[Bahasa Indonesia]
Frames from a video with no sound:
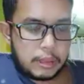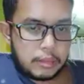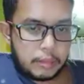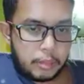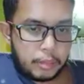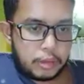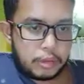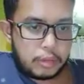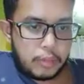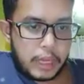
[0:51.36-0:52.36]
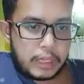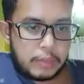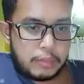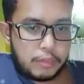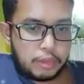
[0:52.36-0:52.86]
maupun bagi
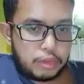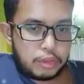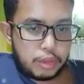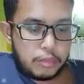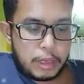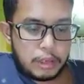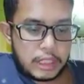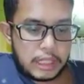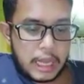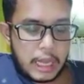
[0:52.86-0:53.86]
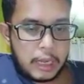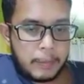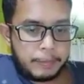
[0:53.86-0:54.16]
untuk manusia.